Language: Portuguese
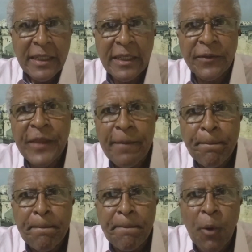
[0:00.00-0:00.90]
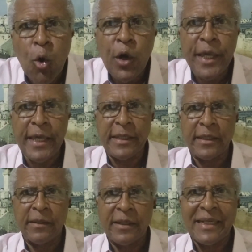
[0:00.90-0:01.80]
que
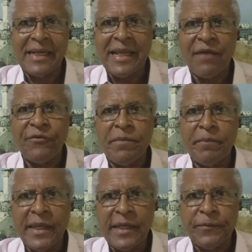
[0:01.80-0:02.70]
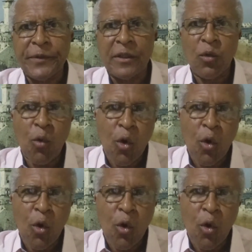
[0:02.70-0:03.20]
depõem gravemente